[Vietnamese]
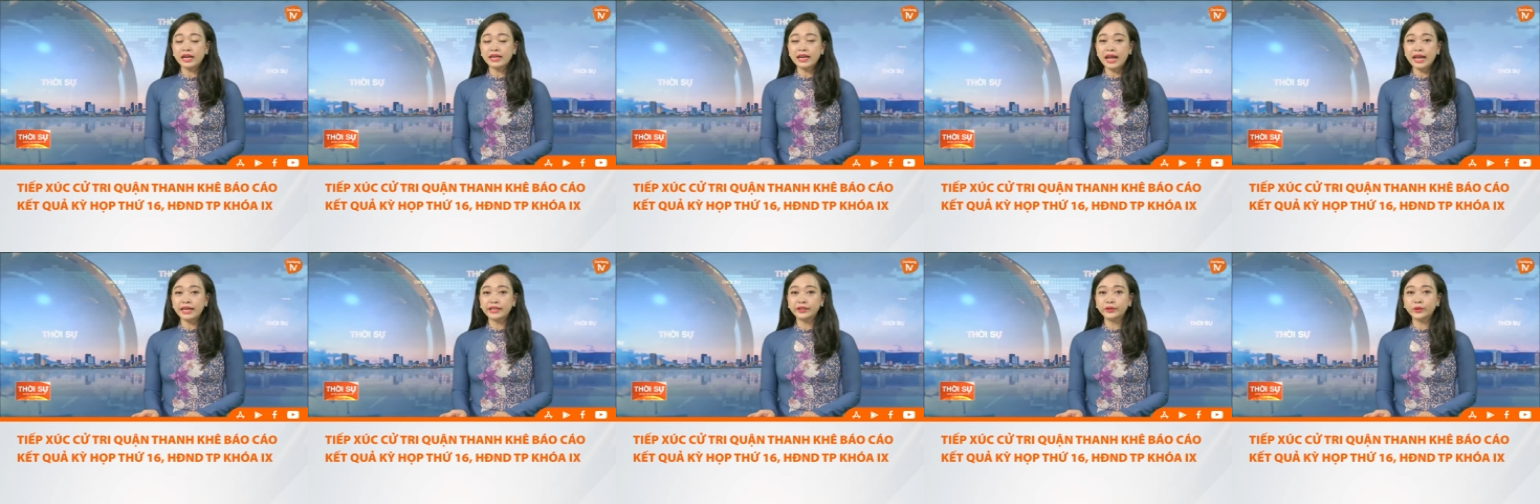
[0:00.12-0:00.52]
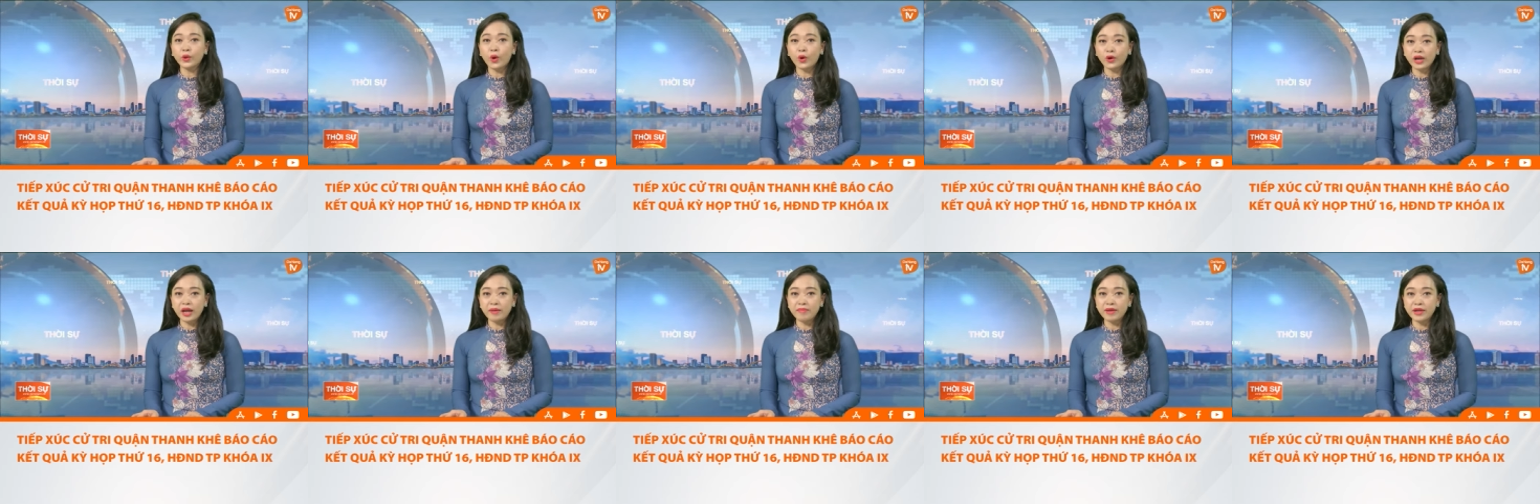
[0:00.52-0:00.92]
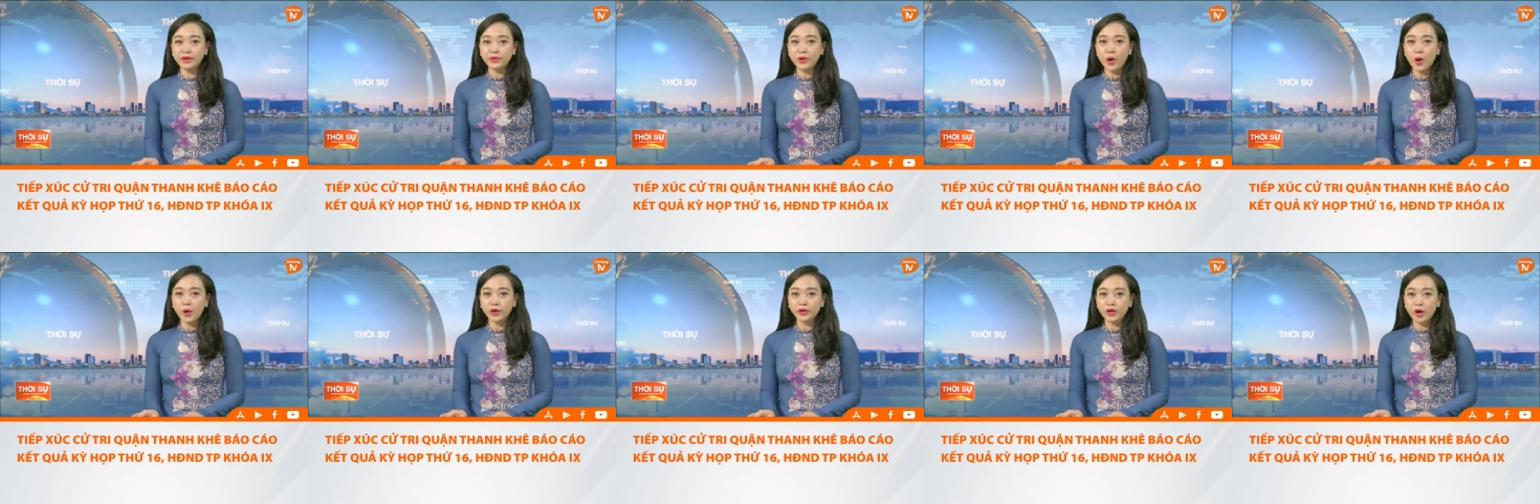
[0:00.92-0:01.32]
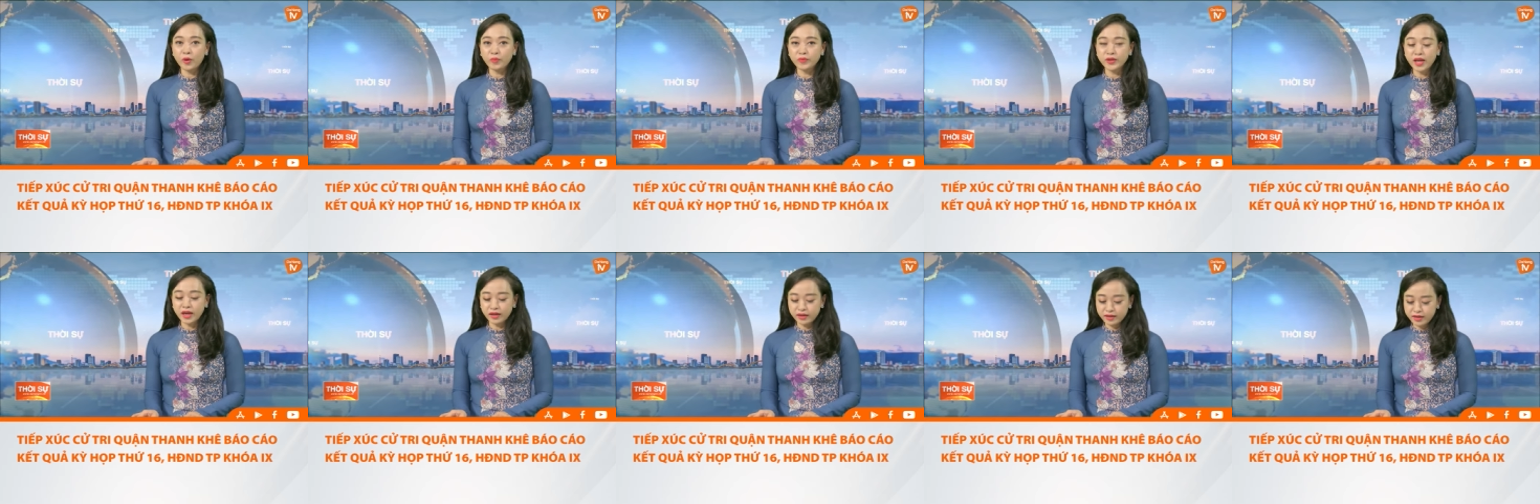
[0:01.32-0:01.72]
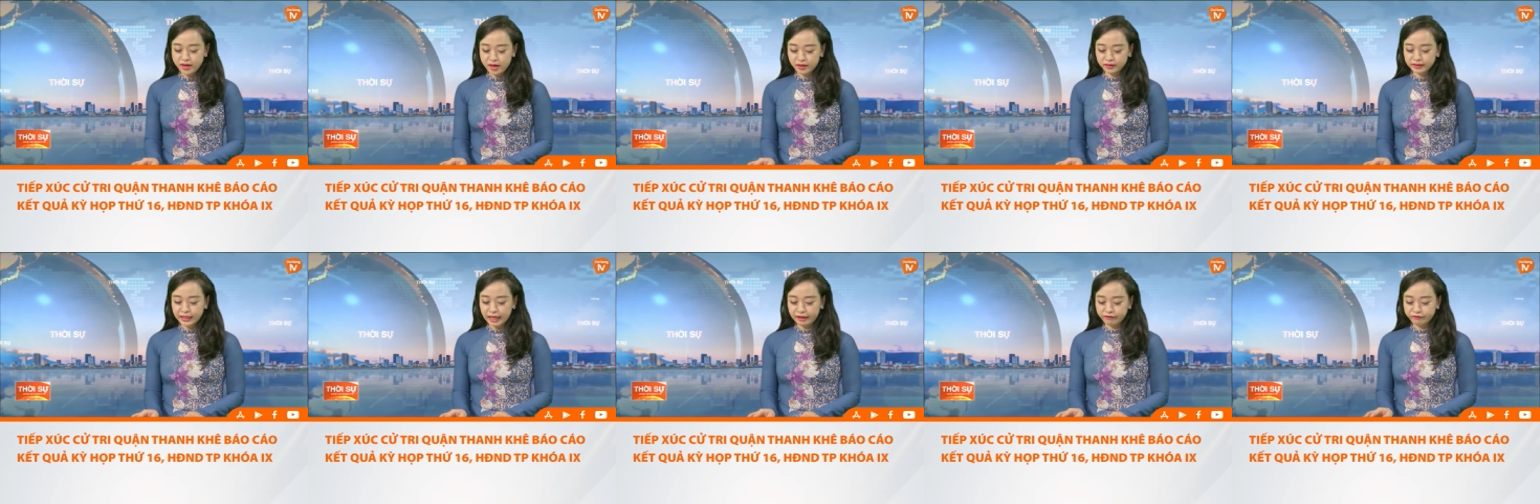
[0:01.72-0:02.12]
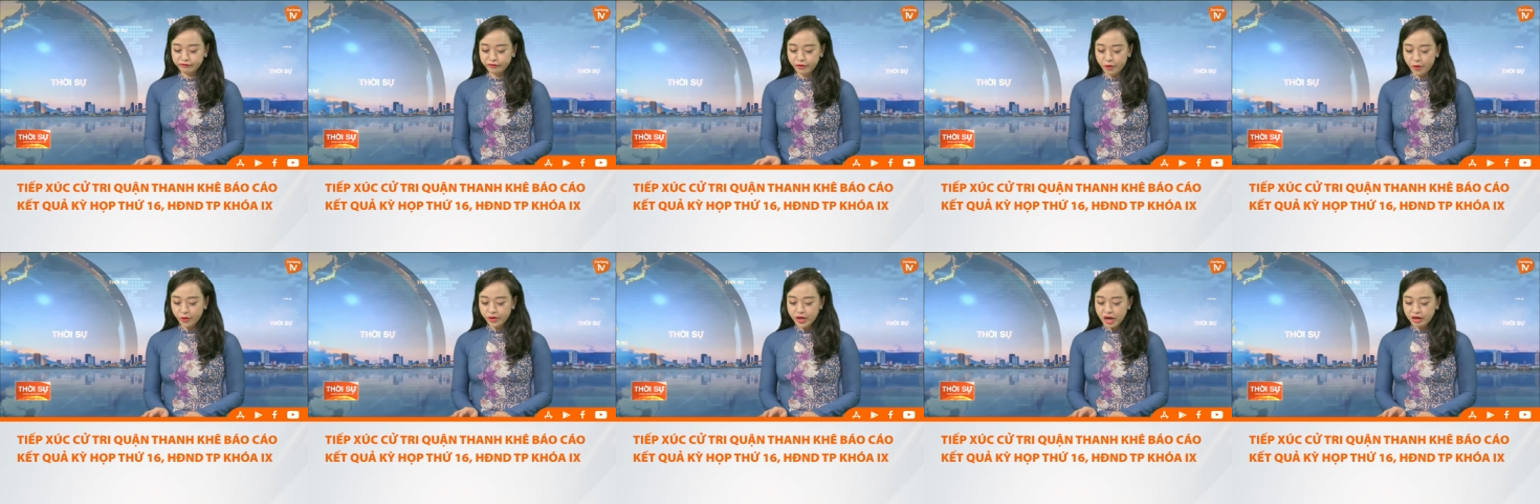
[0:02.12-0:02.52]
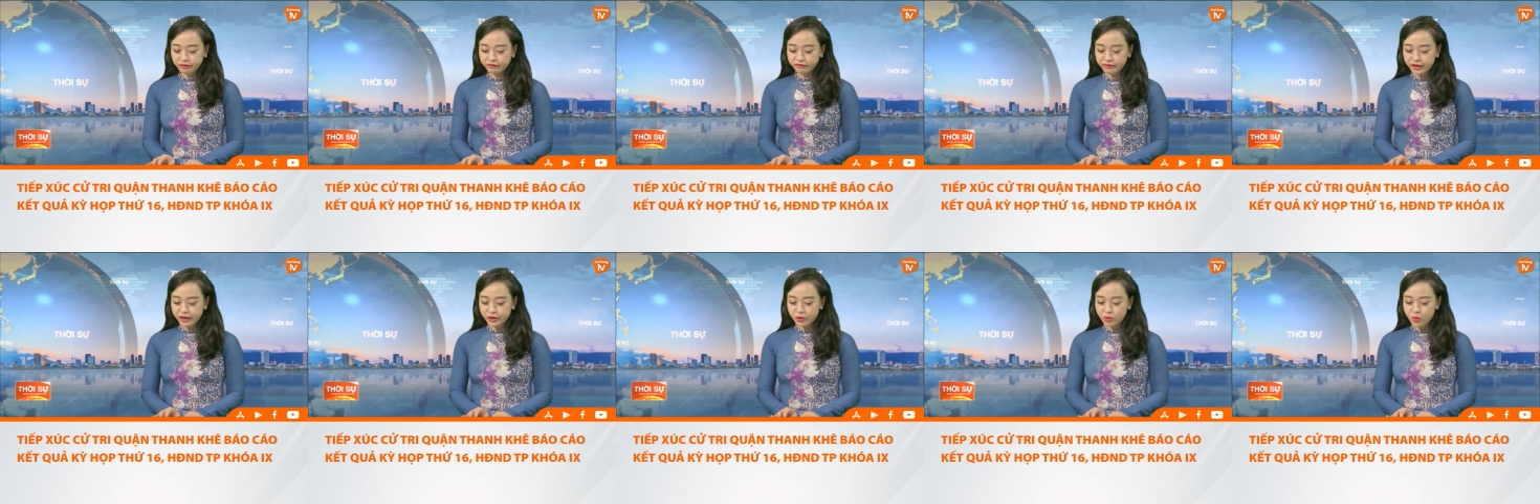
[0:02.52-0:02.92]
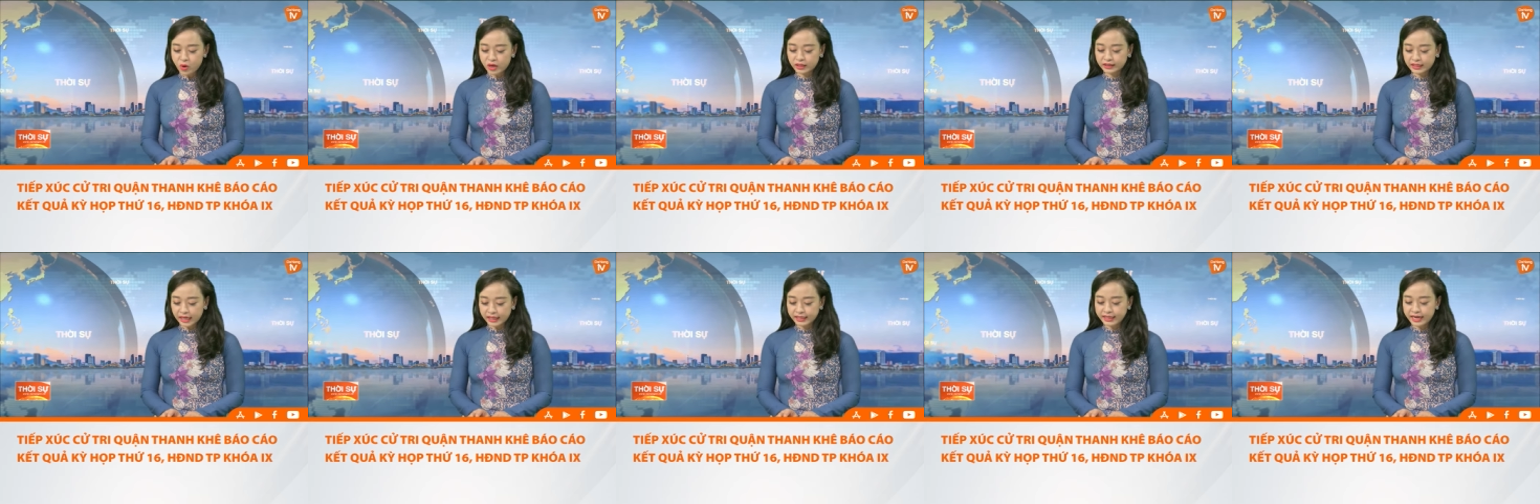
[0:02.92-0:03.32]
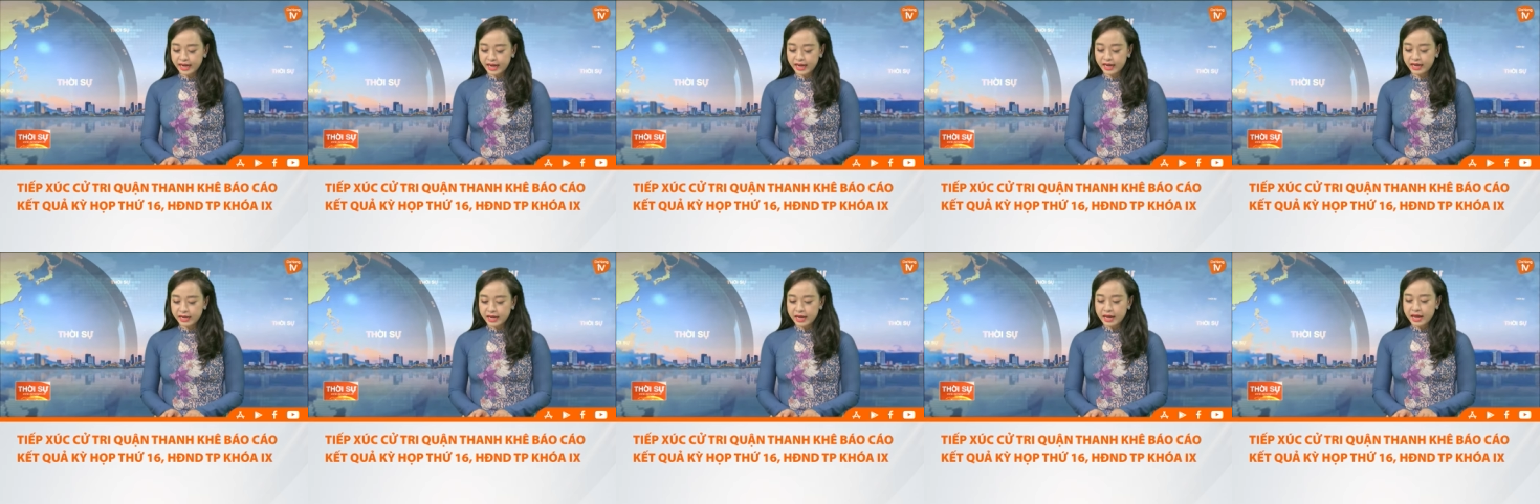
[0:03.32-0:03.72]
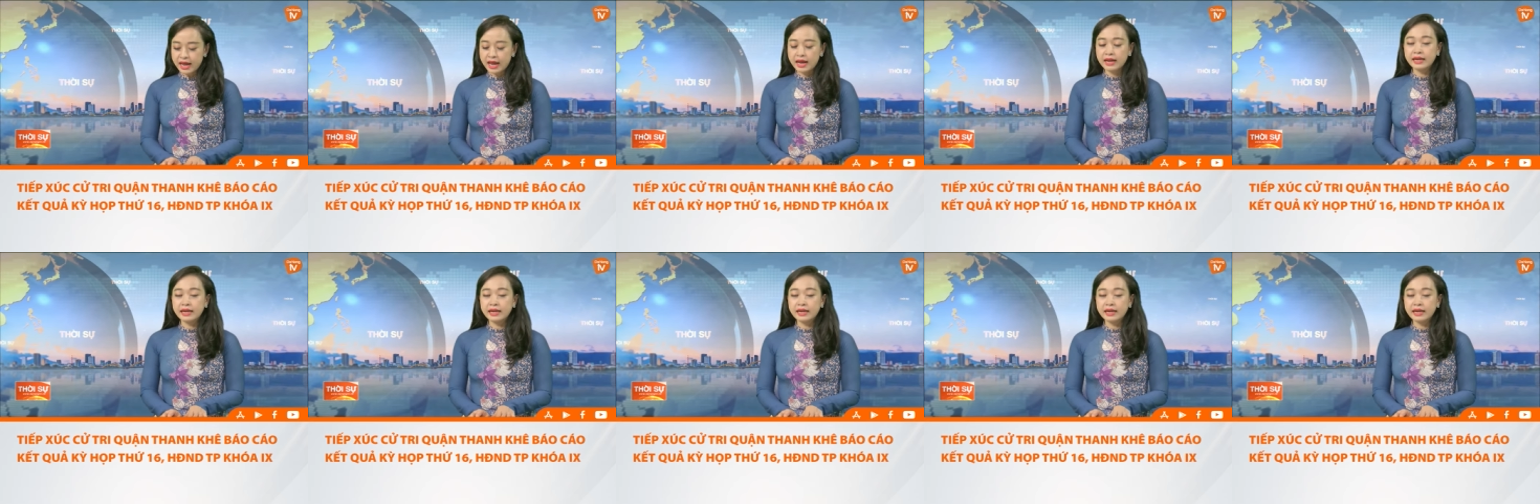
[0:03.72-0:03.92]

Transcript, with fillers: Sáng nay, tổ đại biểu Hội đồng Nhân dân thành phố đơn vị quận Thanh Khê